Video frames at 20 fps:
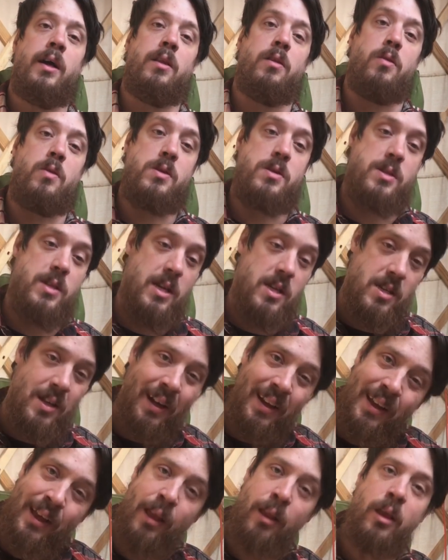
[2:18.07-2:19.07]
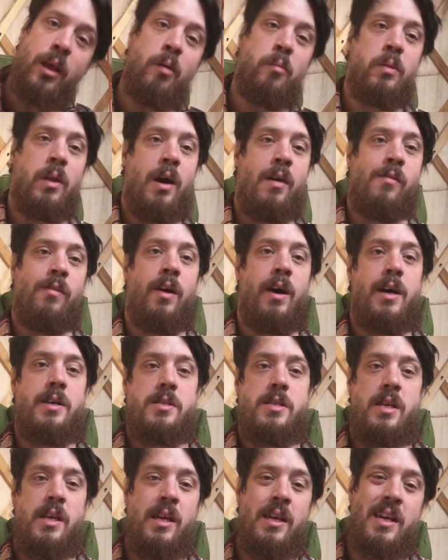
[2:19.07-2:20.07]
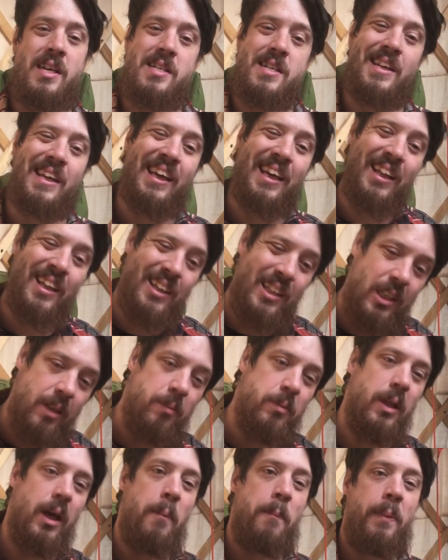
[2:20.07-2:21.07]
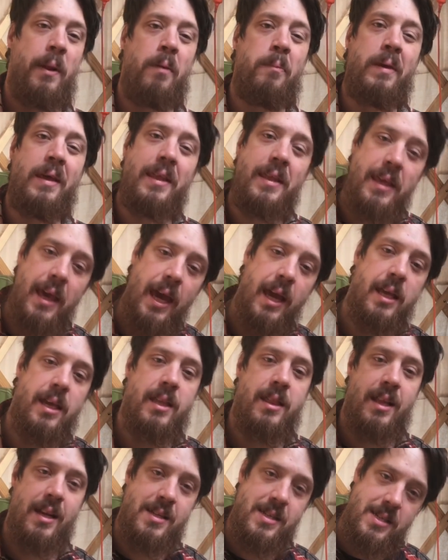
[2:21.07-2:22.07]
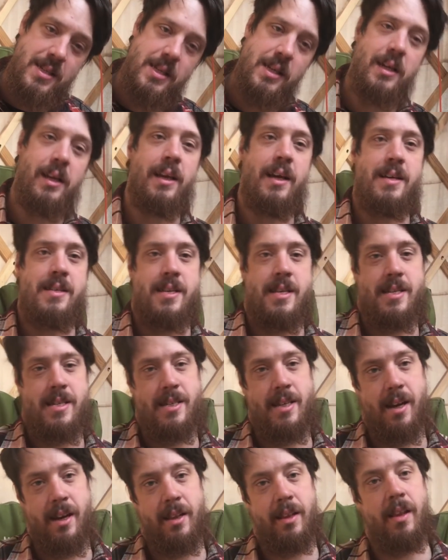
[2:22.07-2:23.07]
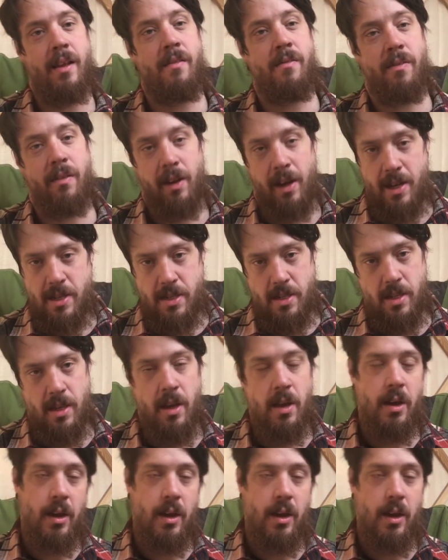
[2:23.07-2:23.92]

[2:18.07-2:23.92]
то есть есть легитимная власть и есть легитимное применение насилия со стороны власти.